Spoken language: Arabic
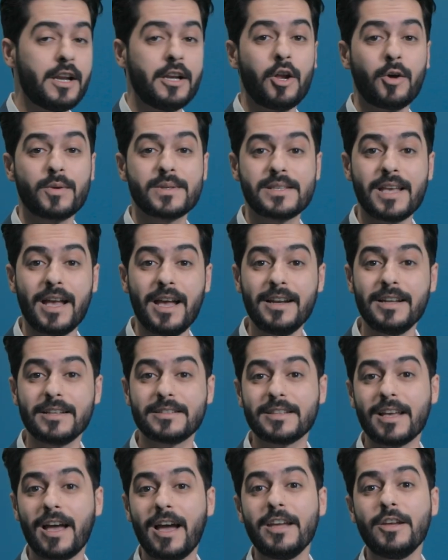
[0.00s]
لو
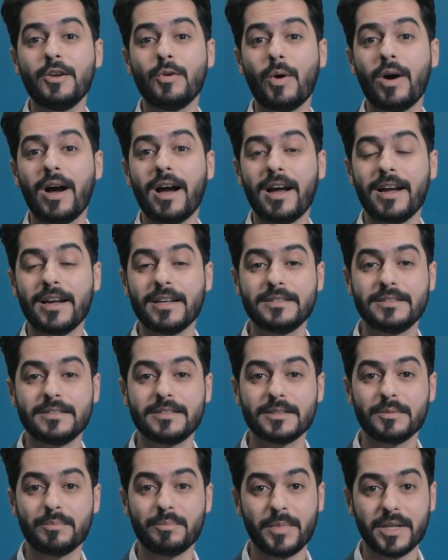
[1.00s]
سألت أي واحد
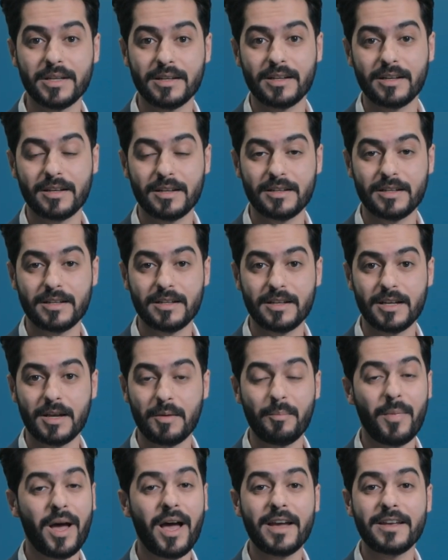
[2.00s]
منا
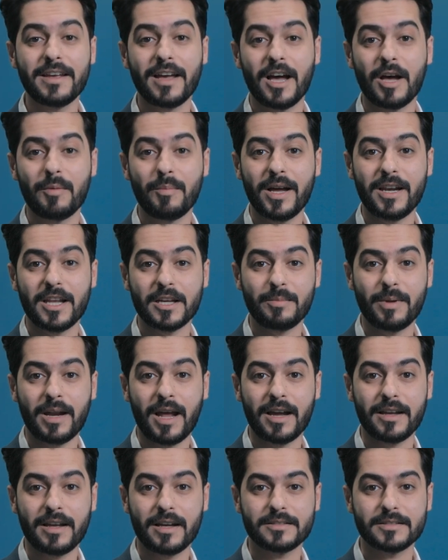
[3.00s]
ما هي آمالك
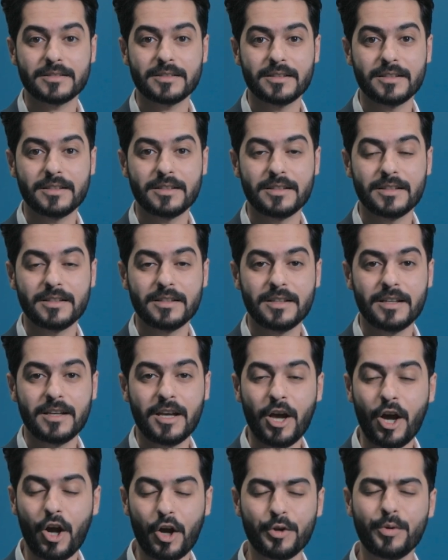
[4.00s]
بالحياة
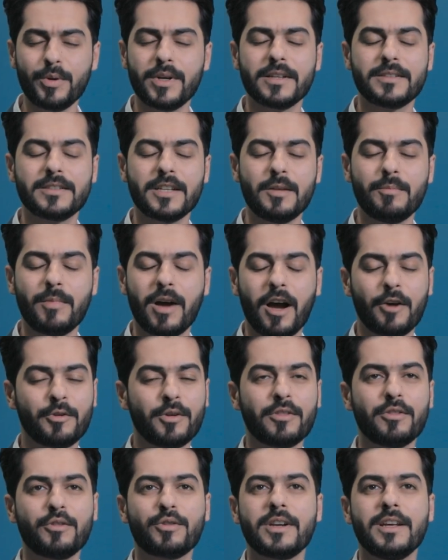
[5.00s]
عيونه تلمع
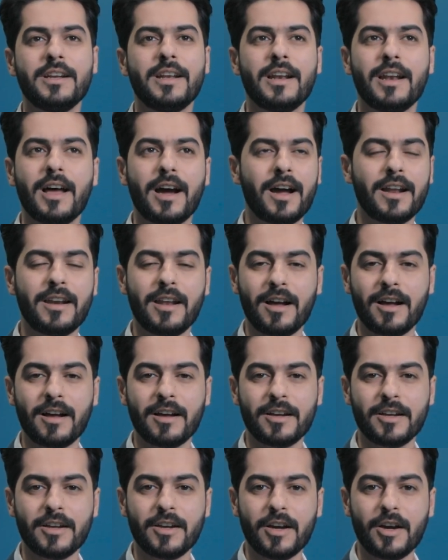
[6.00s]
وينظر إلى الأعلى
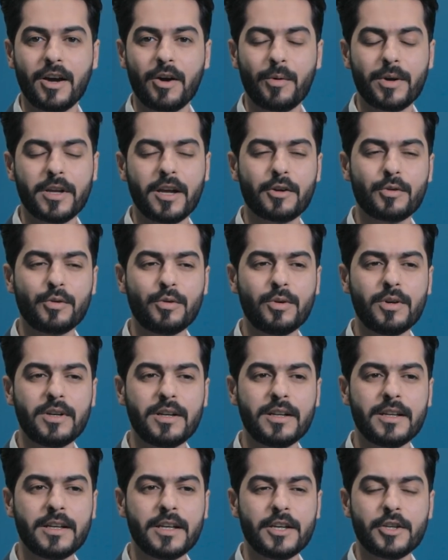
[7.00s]
ويقول
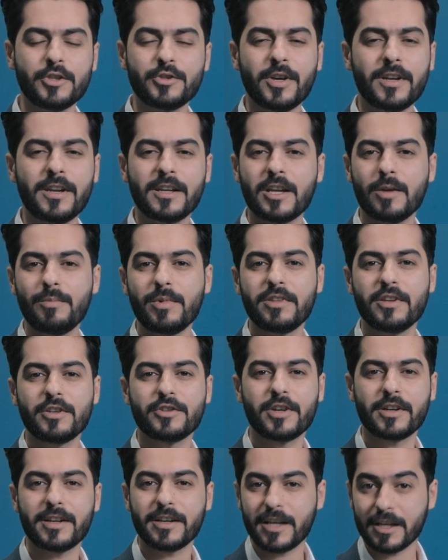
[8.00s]
شركة مثل
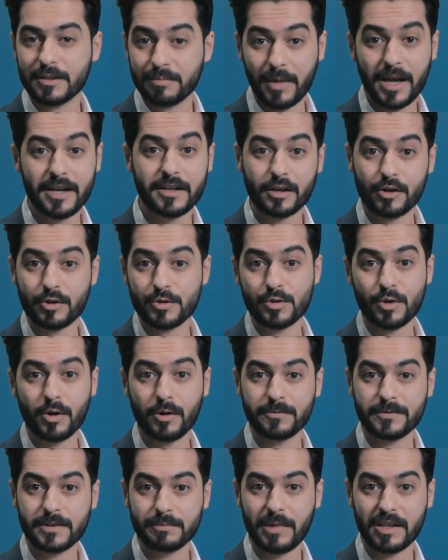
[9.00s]
شركة
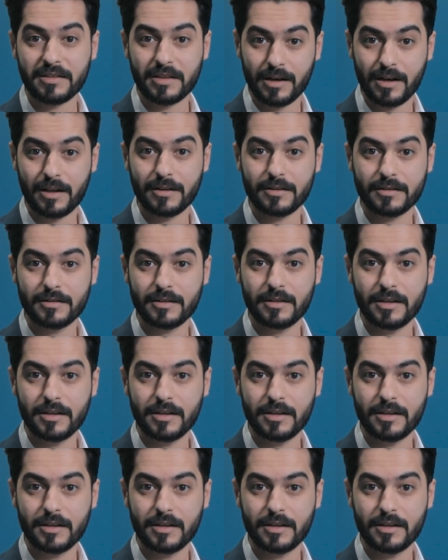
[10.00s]
مايكروسوفت مثلا